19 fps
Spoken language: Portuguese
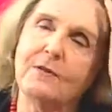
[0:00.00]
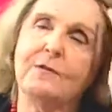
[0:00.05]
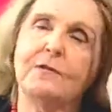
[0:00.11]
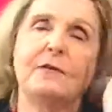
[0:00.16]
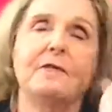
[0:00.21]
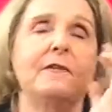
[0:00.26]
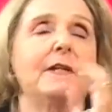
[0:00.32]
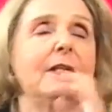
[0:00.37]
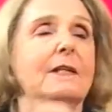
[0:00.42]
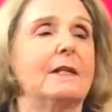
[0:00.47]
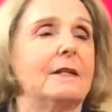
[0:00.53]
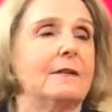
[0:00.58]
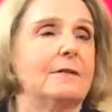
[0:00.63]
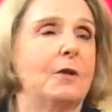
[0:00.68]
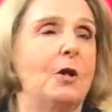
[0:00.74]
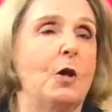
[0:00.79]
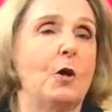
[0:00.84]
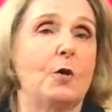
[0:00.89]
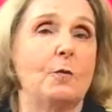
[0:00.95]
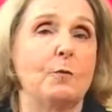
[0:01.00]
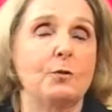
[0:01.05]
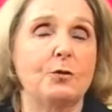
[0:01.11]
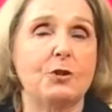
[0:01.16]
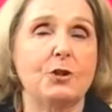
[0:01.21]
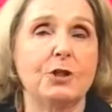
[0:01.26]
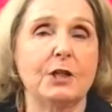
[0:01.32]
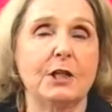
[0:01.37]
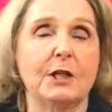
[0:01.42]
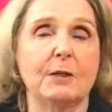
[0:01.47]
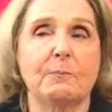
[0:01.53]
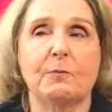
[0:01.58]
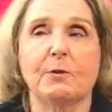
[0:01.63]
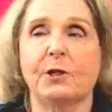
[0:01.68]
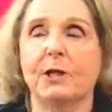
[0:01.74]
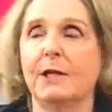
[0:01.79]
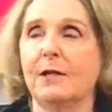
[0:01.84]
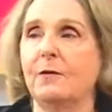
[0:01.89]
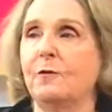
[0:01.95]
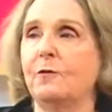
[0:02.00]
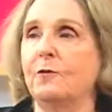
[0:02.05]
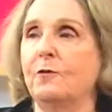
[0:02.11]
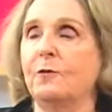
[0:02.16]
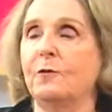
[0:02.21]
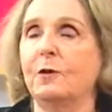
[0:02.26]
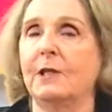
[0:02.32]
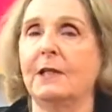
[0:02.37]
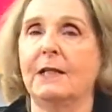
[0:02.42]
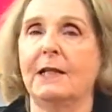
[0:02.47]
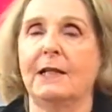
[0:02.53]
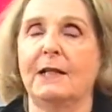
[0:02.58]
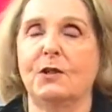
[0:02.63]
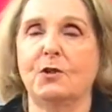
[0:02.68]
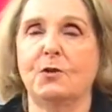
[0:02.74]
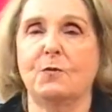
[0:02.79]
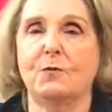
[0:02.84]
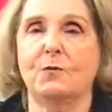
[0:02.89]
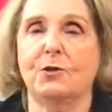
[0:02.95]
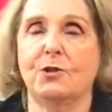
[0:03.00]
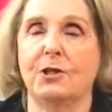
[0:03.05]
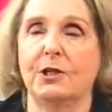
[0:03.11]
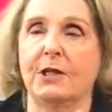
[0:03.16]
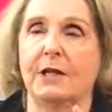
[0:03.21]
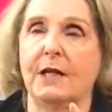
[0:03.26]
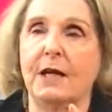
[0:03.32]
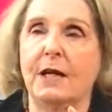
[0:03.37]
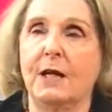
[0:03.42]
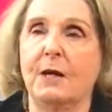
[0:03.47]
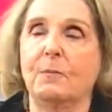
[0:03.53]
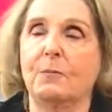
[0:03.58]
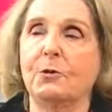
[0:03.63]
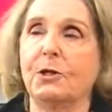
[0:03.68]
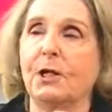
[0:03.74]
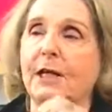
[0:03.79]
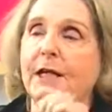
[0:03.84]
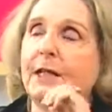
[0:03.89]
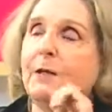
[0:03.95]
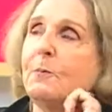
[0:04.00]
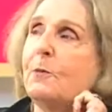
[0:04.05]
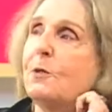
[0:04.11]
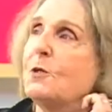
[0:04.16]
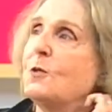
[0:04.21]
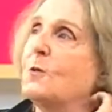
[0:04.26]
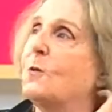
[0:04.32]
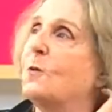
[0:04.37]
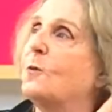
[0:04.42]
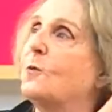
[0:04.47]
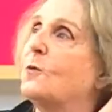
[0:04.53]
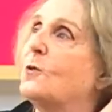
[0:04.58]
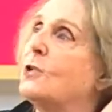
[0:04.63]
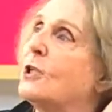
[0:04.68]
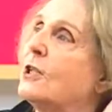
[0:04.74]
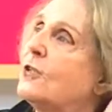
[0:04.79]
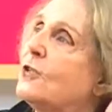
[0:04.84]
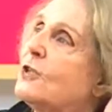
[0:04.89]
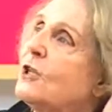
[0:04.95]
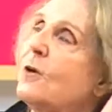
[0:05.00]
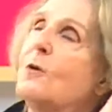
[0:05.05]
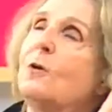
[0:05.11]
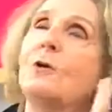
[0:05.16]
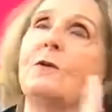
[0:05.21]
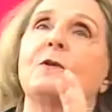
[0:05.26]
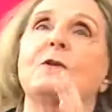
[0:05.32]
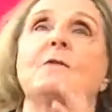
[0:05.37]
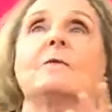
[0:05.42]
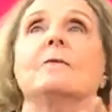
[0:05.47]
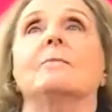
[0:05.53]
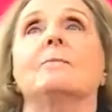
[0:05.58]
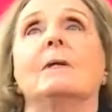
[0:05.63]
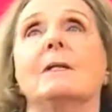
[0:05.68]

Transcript: Eu vou inventando. Como o tigre, por que, que no fundo do quintal achou um tigre? Tigre de olho por azul. Por que depois o tigre tinha olho azul?